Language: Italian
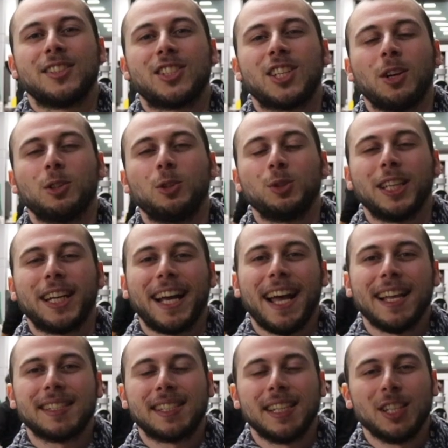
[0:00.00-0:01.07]
Ciao a tutti
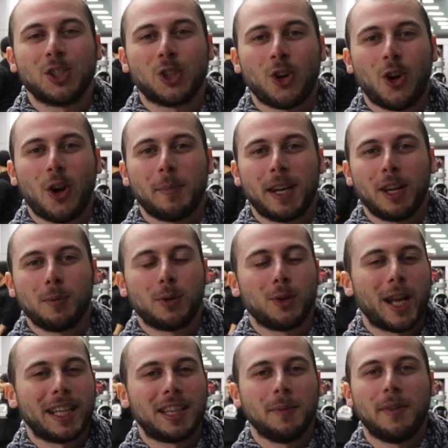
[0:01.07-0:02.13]
ragazzi, sono Americo
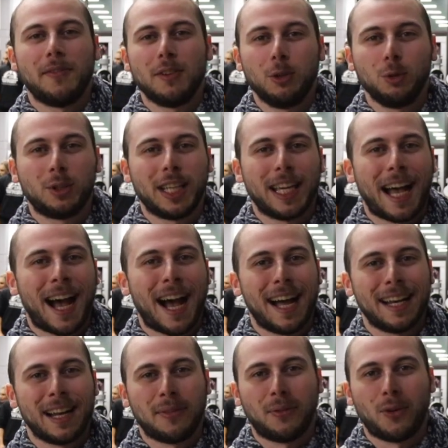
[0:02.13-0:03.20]
Brunetti, benvenuti a
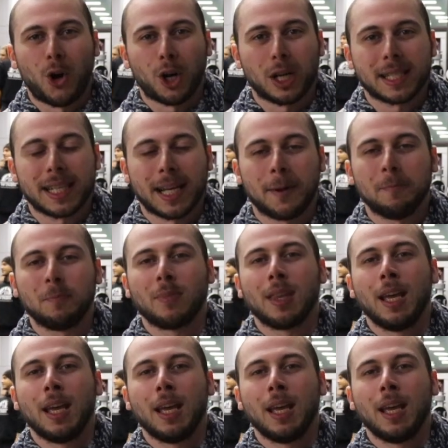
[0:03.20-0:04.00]
La Forza.